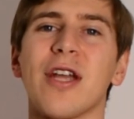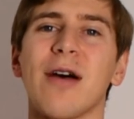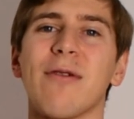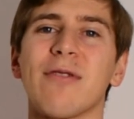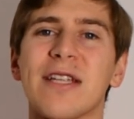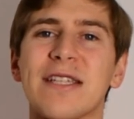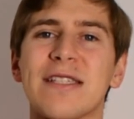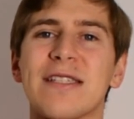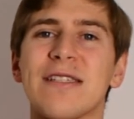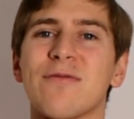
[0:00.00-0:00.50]
aber
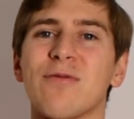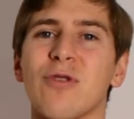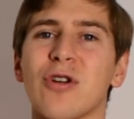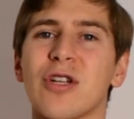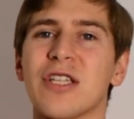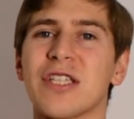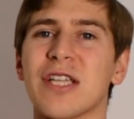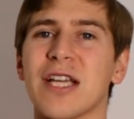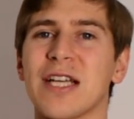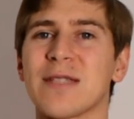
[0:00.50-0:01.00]
das ist
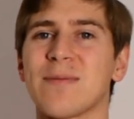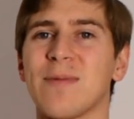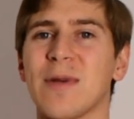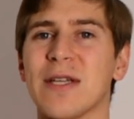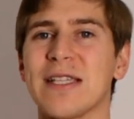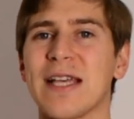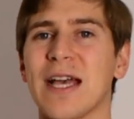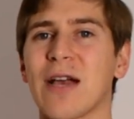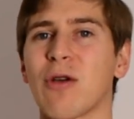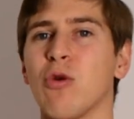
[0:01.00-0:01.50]
wirklich erst bei
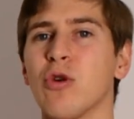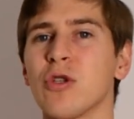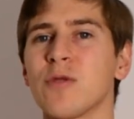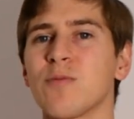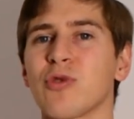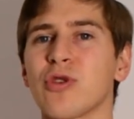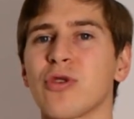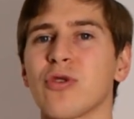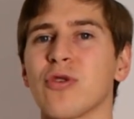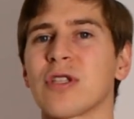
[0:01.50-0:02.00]
sehr großen
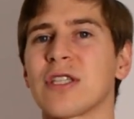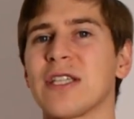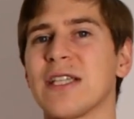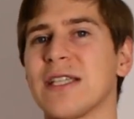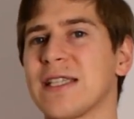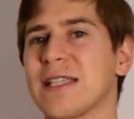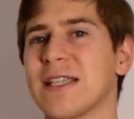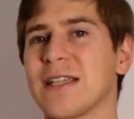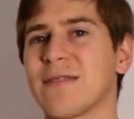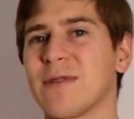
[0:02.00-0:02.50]

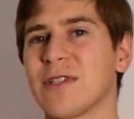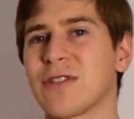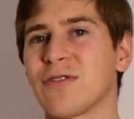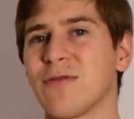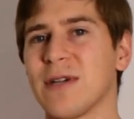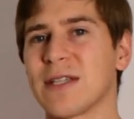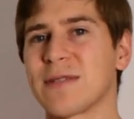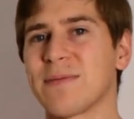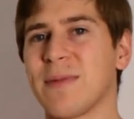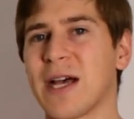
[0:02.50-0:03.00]
Produkttests, dass man
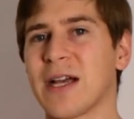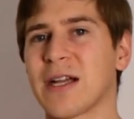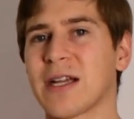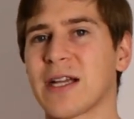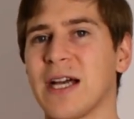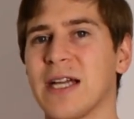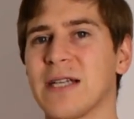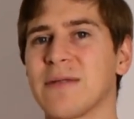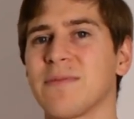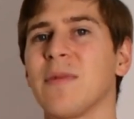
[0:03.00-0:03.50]
sowas machen
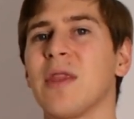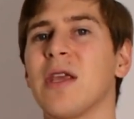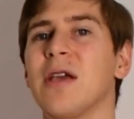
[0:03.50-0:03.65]
kann.